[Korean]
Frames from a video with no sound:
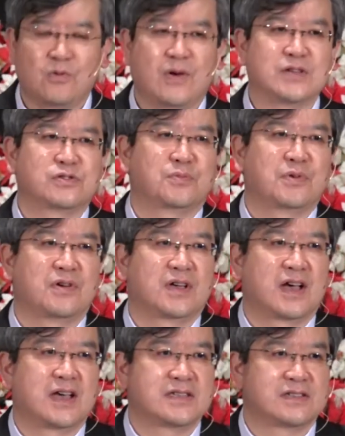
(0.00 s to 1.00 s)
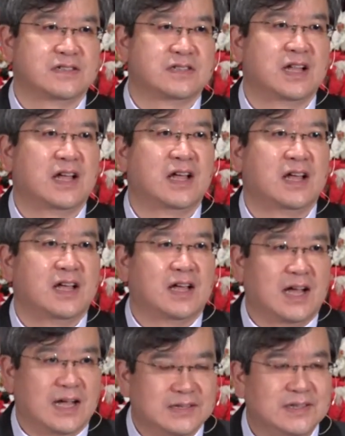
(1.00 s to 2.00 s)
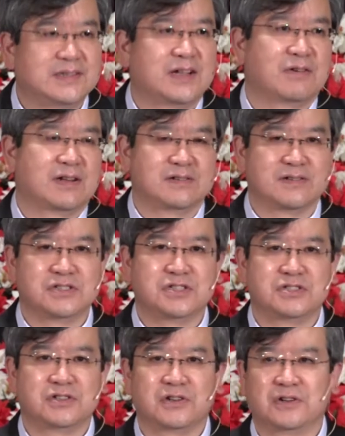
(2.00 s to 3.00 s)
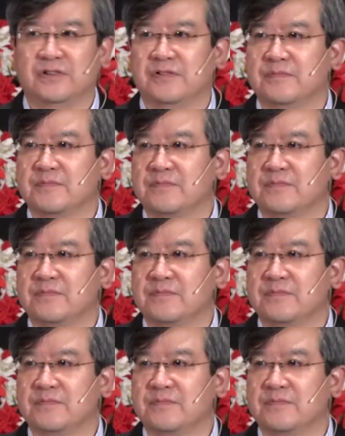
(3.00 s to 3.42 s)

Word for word: 과소평가해서는 안 된다고 하는 것이죠.